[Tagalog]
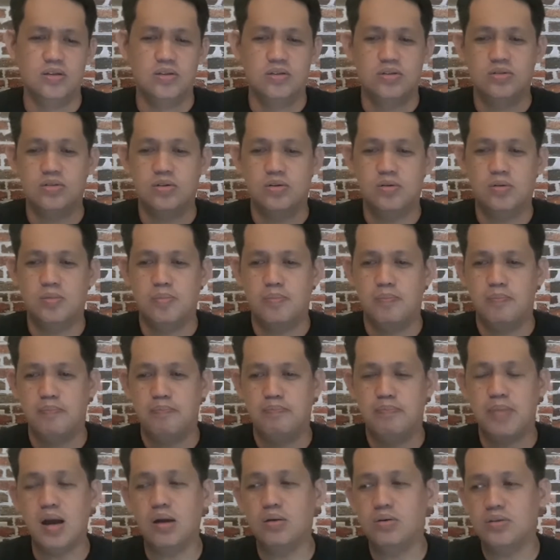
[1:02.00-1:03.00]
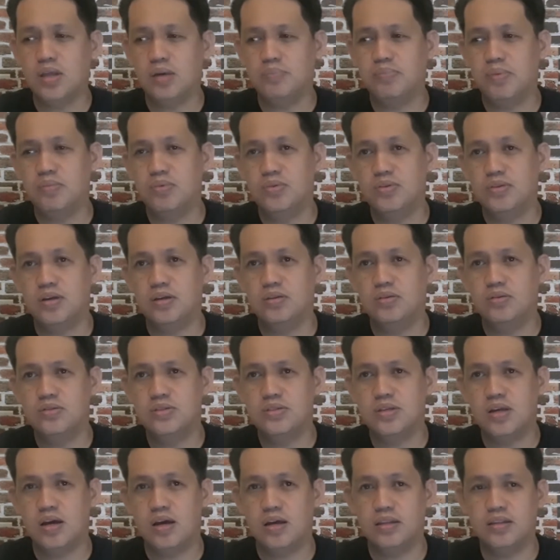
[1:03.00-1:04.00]
So, bago tayo pumunta dun
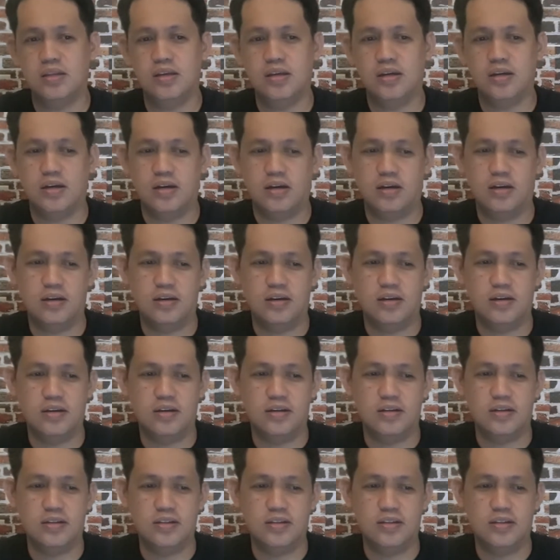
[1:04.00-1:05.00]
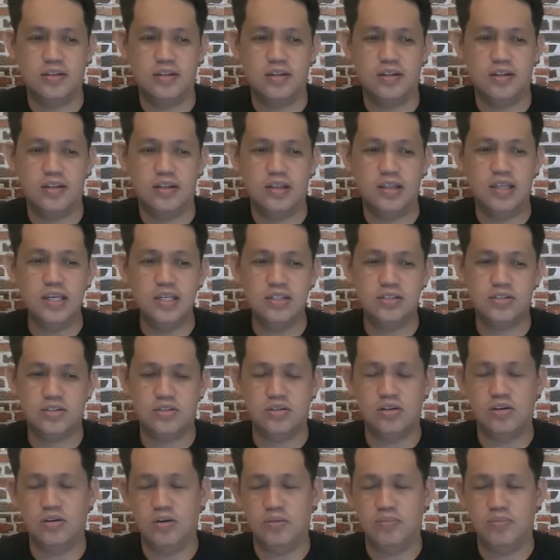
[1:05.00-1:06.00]
sa ating uh,
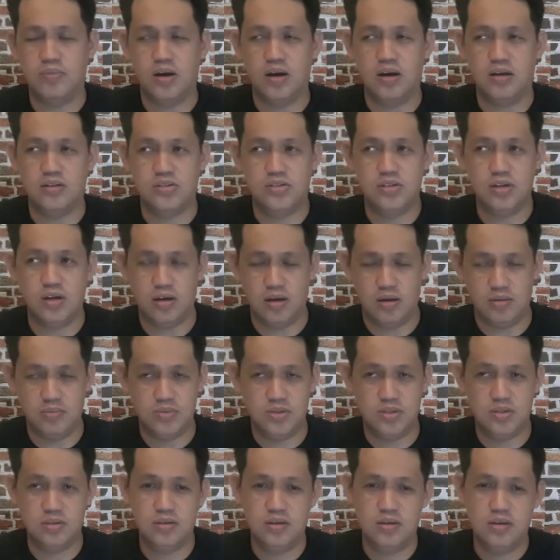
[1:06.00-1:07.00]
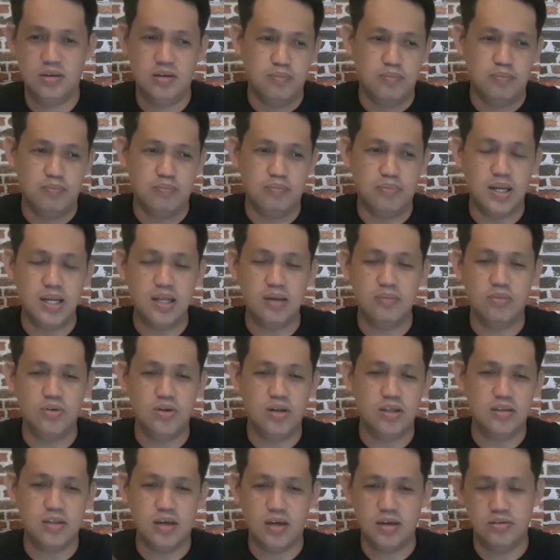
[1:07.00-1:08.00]
list of uh, jobs, balik
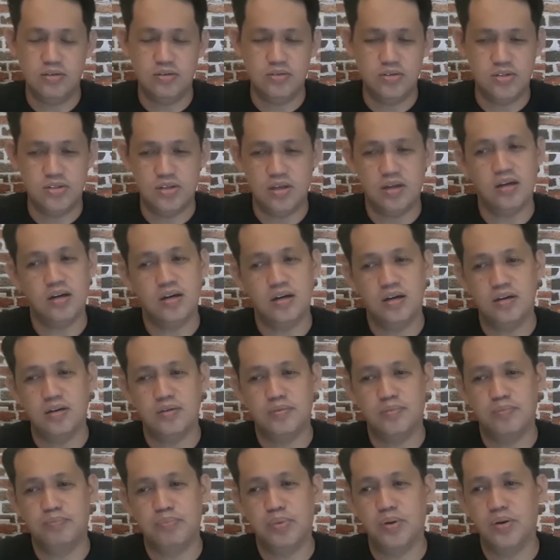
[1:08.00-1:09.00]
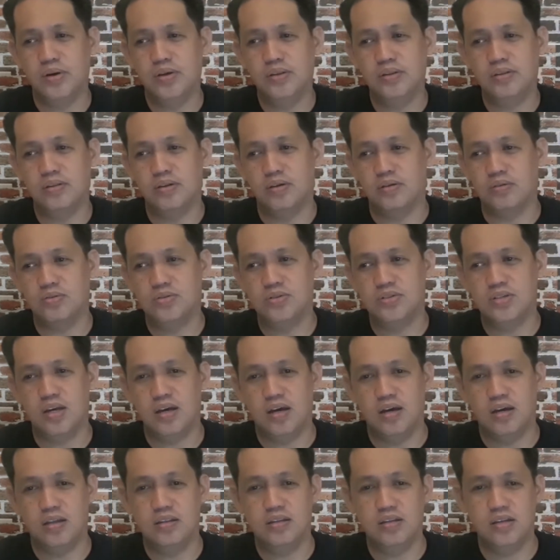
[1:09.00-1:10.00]
muna tayo dun sa point na kung
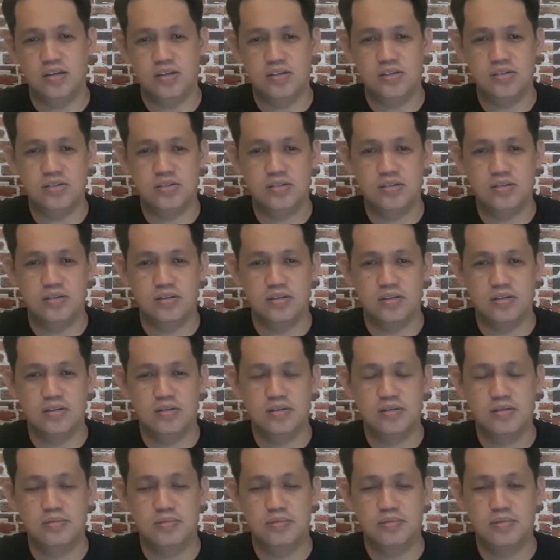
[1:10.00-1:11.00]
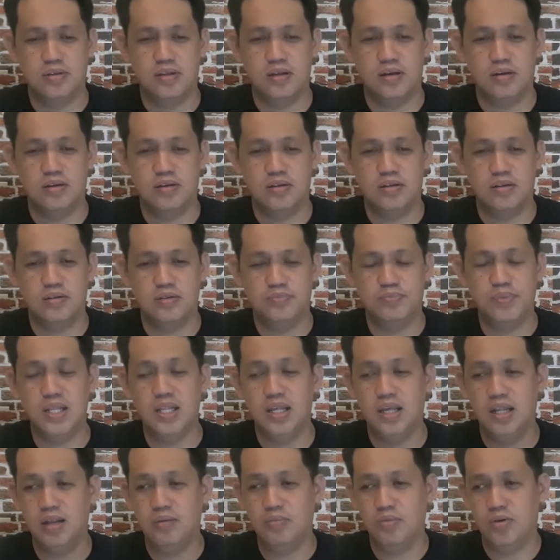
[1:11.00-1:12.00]
saan is uh,
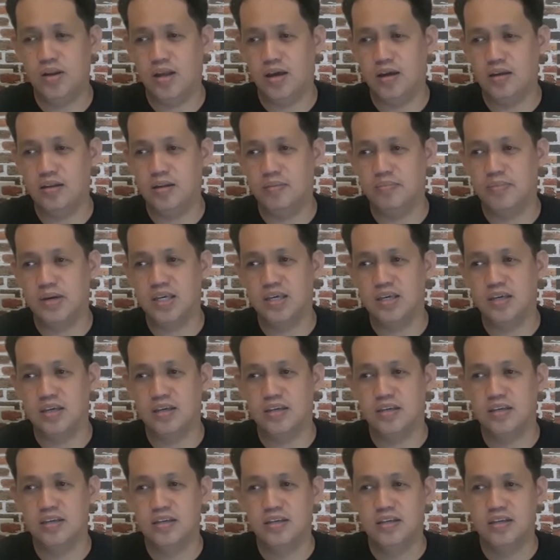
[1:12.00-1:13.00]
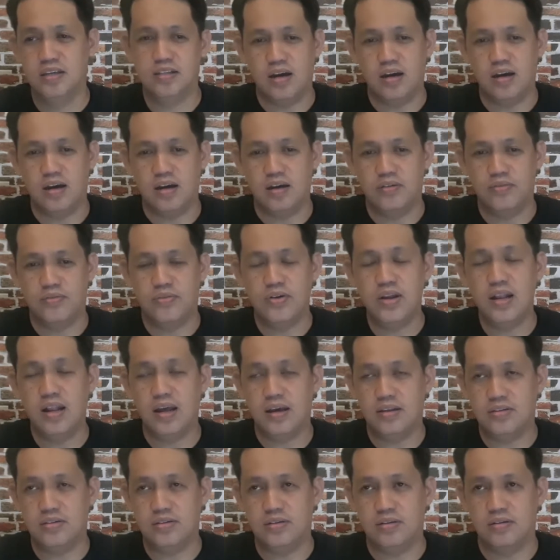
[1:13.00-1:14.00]
pinili mo na na maging uh,
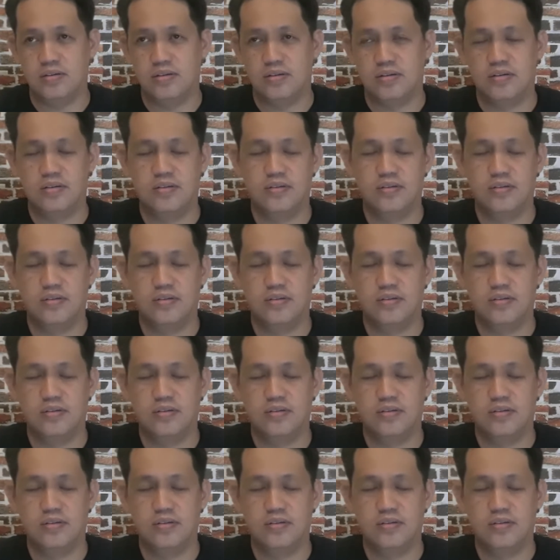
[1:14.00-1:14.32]
freelancer.